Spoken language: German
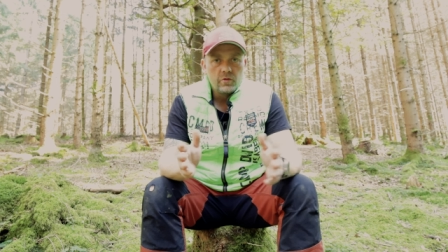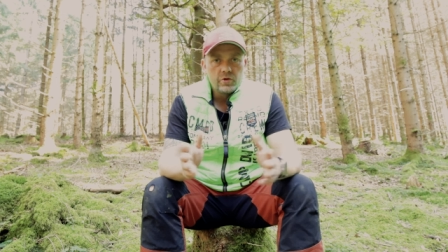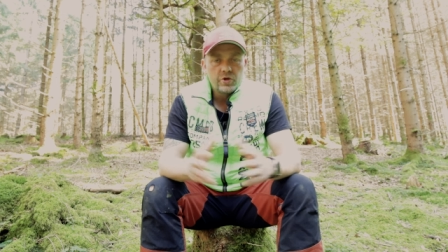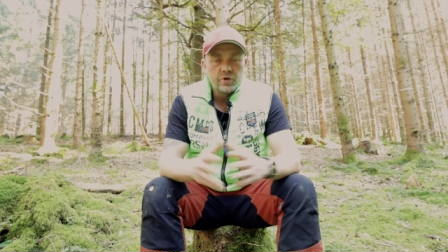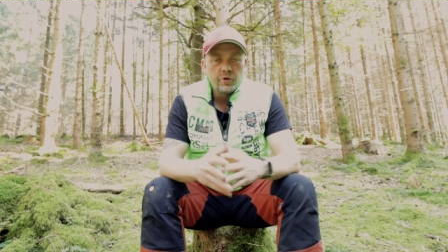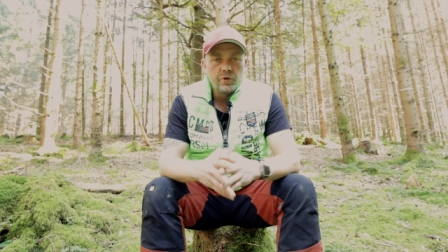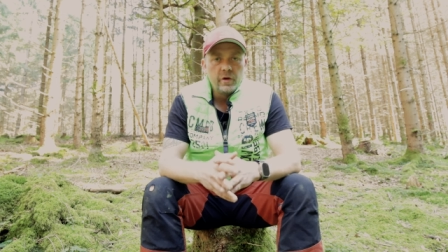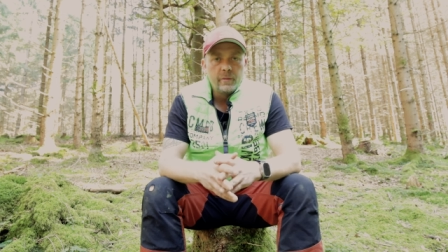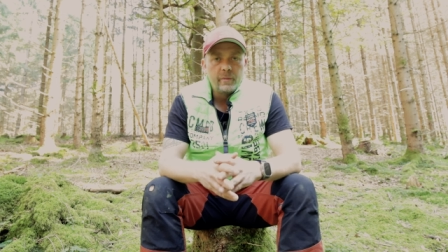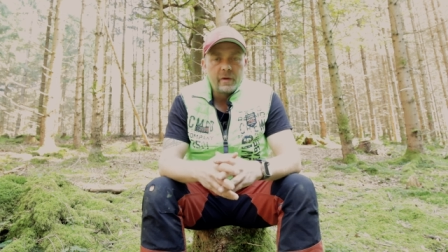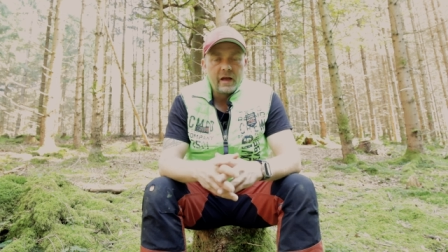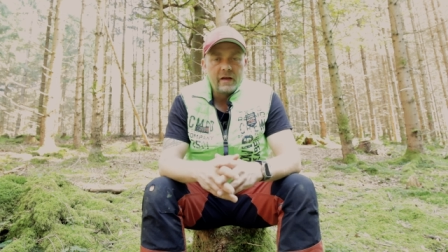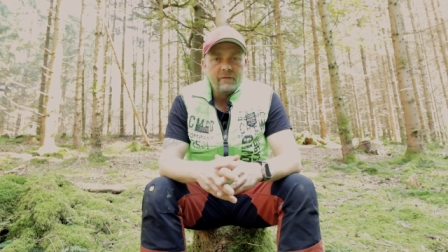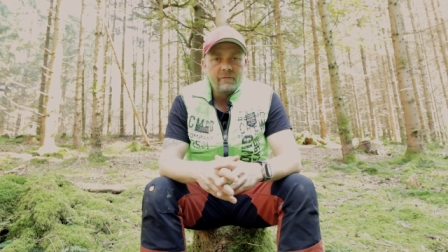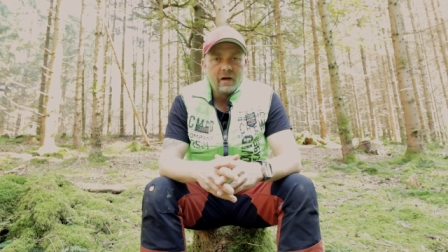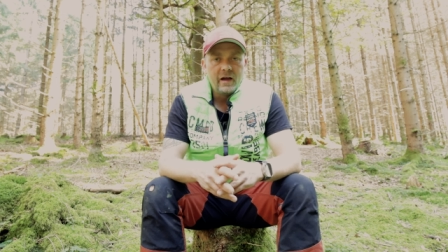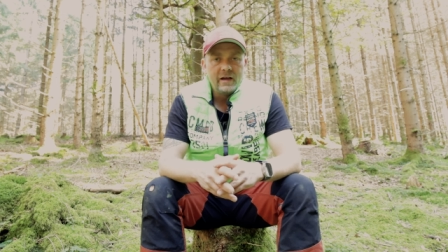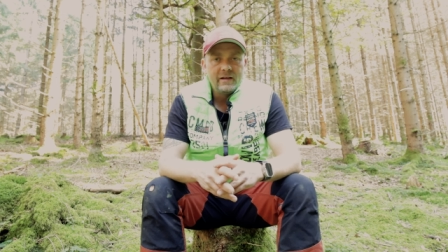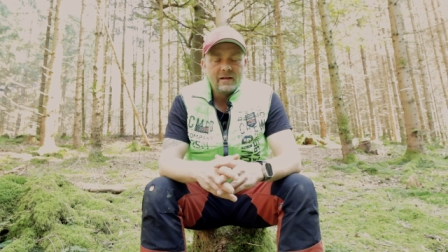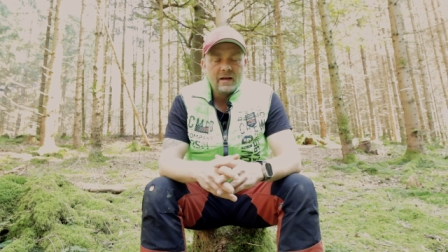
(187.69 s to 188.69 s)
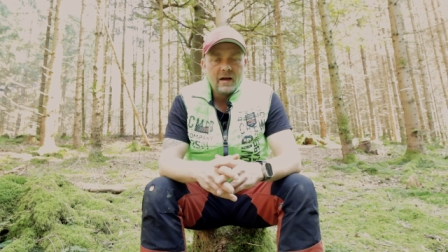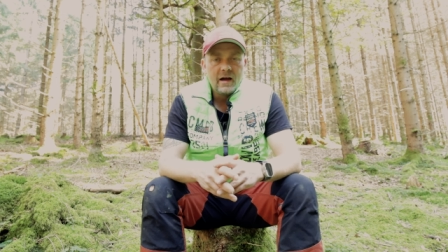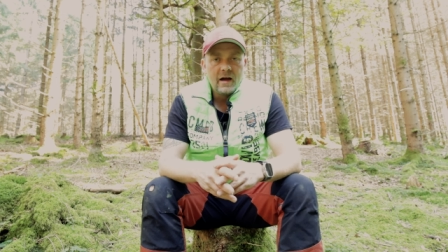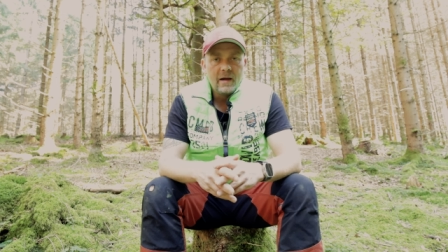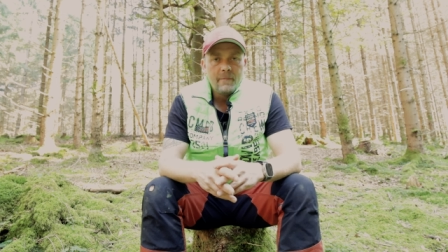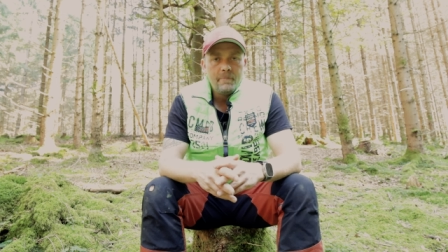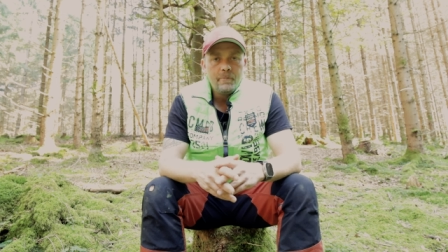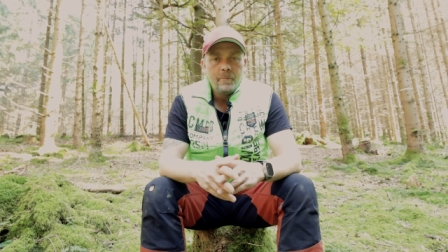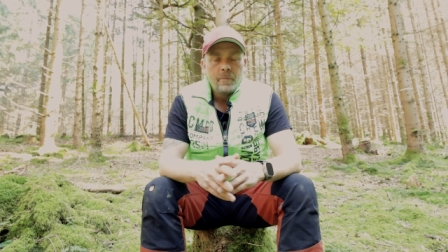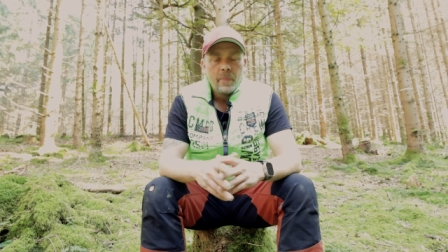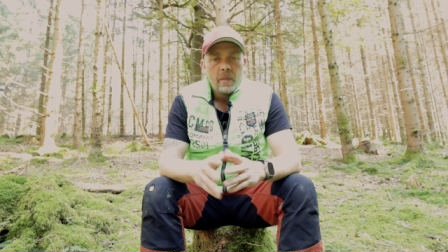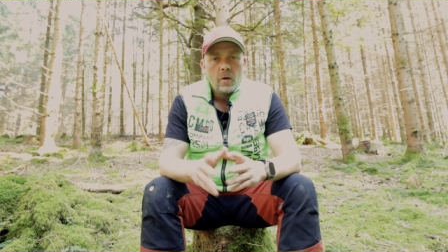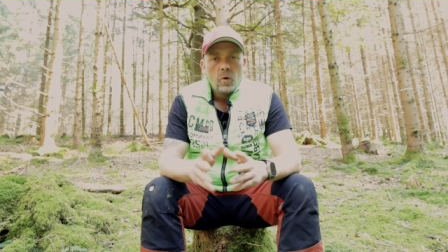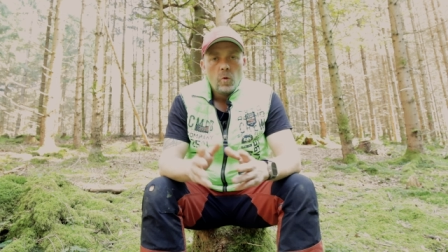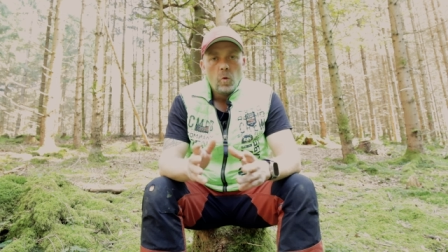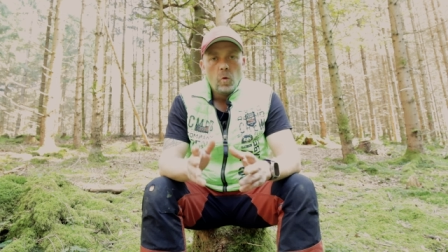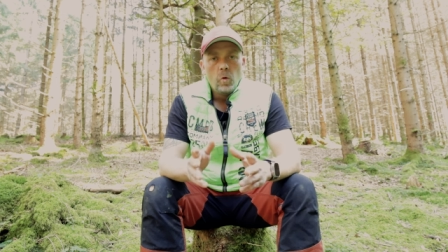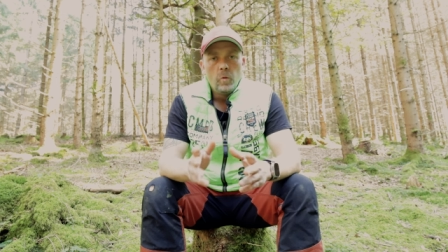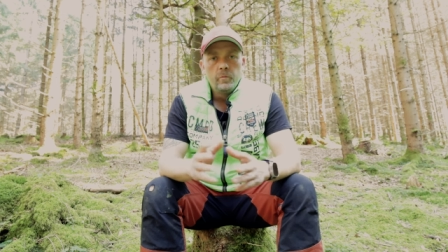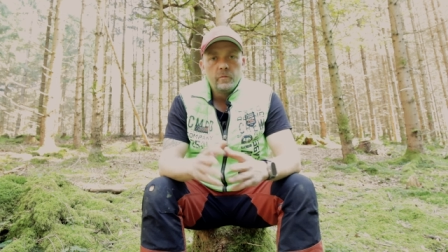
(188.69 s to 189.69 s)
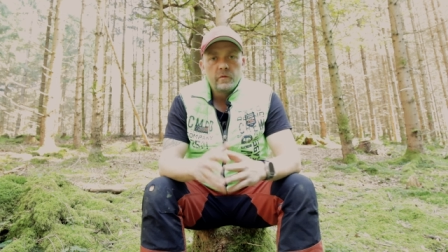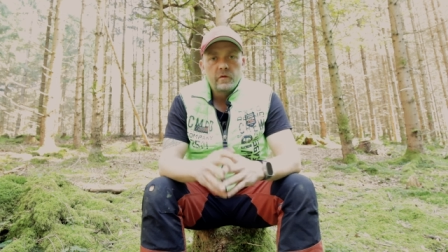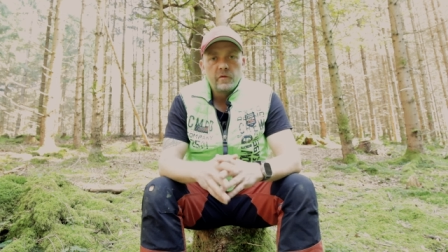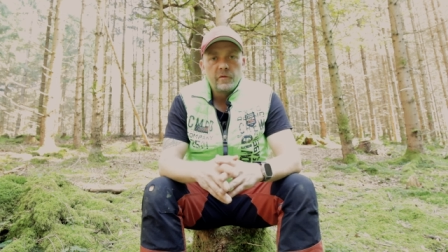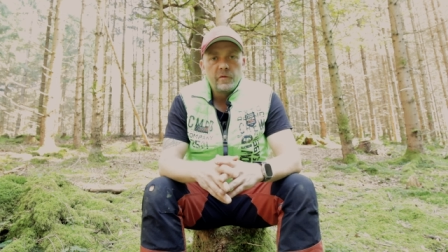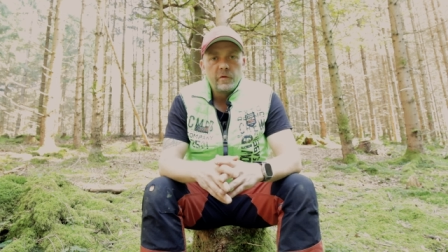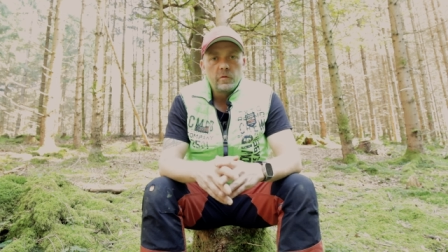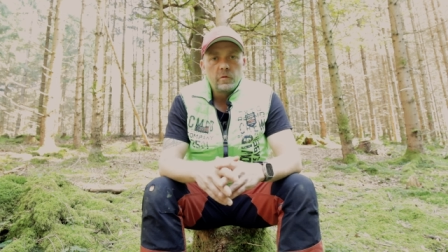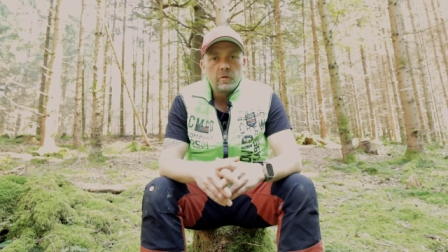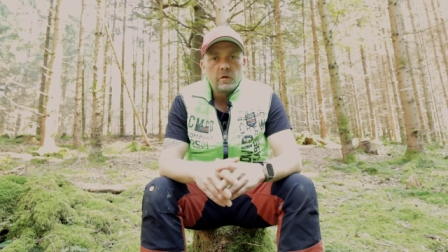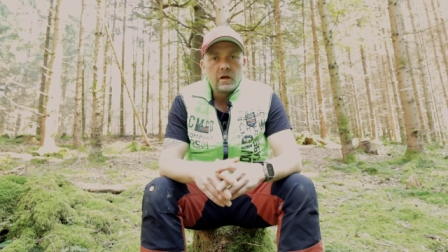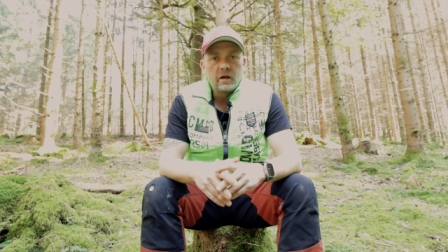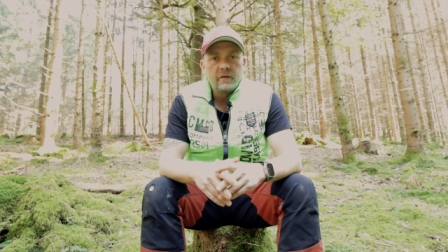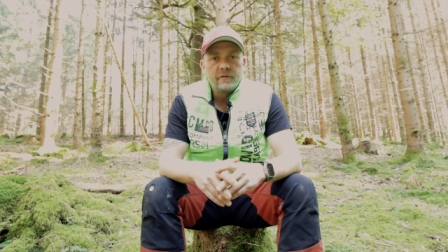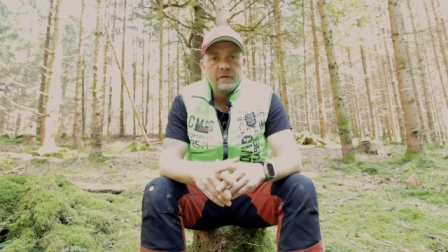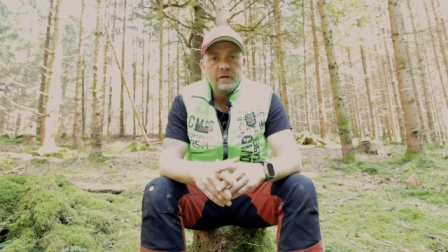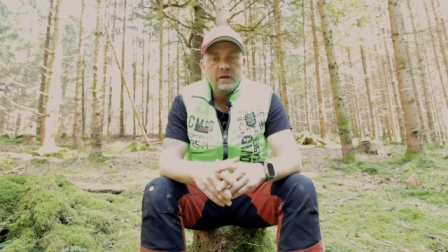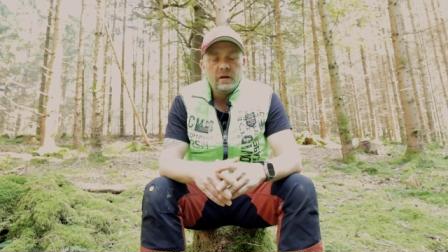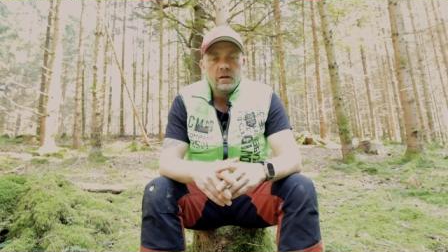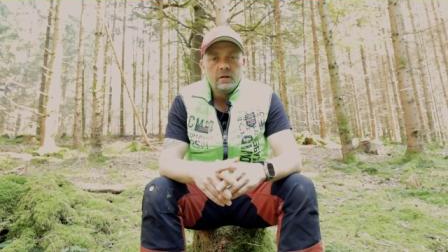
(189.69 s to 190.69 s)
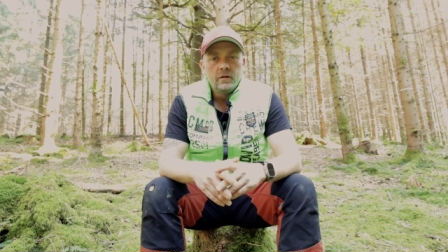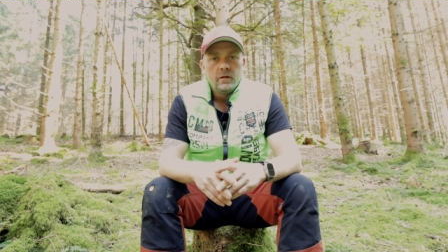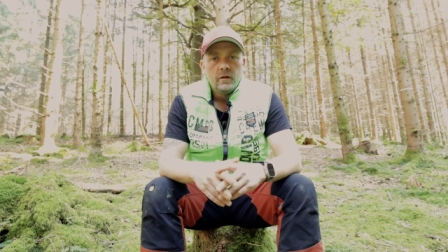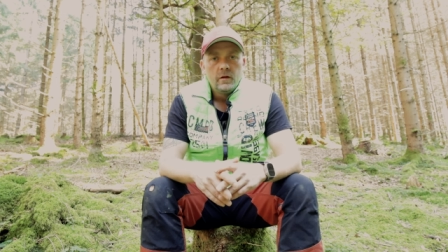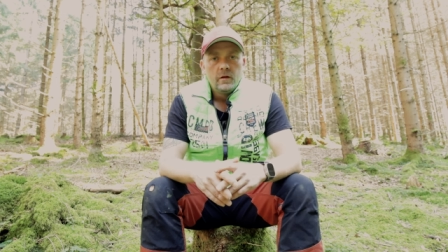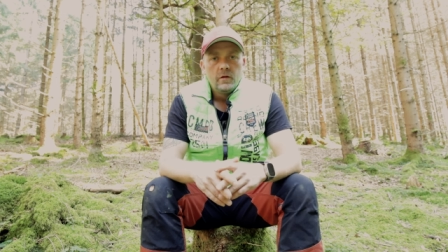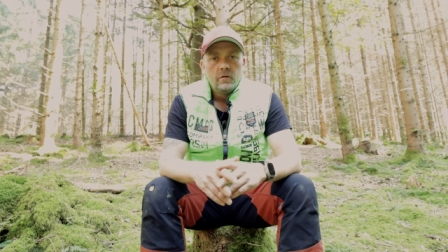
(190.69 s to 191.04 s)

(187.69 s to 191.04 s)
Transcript: schöne Brennweite haben, um zu fotografieren